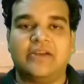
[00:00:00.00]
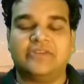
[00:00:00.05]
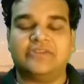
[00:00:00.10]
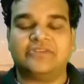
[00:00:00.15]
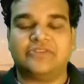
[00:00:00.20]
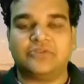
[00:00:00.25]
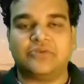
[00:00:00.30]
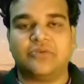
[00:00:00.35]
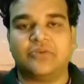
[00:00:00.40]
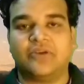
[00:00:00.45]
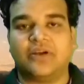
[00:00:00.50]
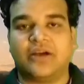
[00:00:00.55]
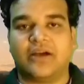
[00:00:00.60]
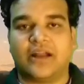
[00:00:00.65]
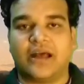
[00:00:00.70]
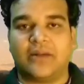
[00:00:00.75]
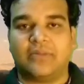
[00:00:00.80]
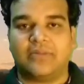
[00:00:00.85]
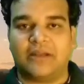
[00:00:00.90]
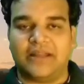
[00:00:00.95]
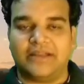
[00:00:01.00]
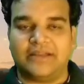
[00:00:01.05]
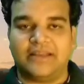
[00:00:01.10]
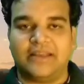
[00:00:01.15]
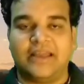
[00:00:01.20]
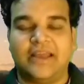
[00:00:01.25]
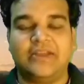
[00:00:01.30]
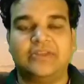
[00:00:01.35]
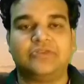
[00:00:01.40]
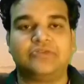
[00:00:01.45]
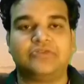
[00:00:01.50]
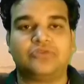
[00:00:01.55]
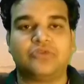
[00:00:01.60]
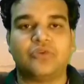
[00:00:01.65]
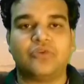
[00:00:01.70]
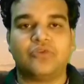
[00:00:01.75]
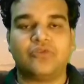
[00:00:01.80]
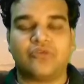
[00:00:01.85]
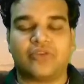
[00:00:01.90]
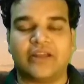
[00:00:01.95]
उस चूर्ण को अगर आप लेते हैं तो
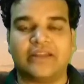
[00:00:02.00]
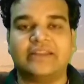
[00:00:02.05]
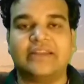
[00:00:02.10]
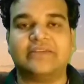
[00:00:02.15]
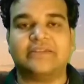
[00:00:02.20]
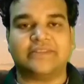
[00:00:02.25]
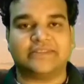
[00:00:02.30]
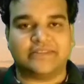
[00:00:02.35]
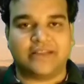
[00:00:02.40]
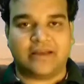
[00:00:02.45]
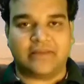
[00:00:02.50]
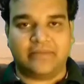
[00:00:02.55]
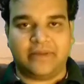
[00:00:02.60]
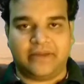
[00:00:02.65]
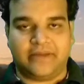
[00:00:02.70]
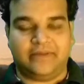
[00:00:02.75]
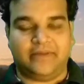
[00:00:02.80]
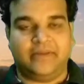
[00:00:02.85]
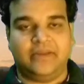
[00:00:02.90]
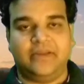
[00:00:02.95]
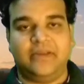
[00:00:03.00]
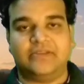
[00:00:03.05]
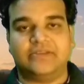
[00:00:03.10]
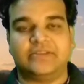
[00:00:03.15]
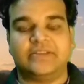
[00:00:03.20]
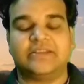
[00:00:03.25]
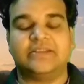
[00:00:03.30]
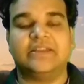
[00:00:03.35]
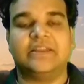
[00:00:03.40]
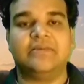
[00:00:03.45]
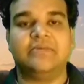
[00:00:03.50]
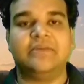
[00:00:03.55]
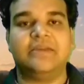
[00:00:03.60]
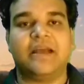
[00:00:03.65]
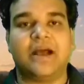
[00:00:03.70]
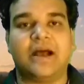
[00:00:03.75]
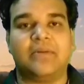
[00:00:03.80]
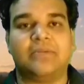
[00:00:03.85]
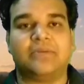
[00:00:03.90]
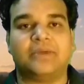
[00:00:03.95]
वृद्धावस्था में जितने भी
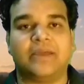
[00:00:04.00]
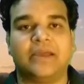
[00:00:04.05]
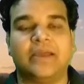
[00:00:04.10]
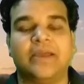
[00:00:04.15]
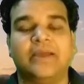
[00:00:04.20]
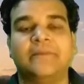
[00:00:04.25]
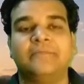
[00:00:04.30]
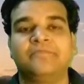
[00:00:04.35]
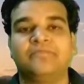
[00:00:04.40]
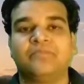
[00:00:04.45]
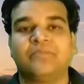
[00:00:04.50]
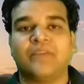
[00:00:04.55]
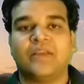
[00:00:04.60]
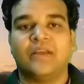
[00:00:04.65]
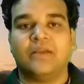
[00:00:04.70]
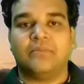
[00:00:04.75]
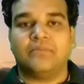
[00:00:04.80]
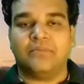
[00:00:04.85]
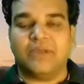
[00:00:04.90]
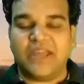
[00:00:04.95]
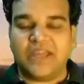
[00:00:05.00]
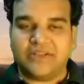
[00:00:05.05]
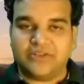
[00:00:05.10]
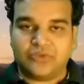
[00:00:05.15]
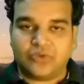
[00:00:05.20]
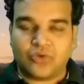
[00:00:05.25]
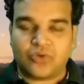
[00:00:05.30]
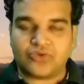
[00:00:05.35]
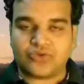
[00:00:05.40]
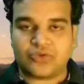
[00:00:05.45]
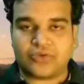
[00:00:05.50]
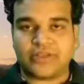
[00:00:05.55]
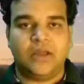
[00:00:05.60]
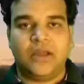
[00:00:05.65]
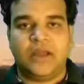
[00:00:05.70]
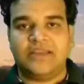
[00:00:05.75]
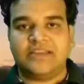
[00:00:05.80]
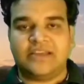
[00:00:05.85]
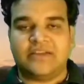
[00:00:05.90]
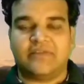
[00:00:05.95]
आपके मेद दोष होते
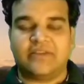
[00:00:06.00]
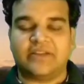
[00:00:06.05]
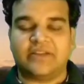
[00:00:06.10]
हैं या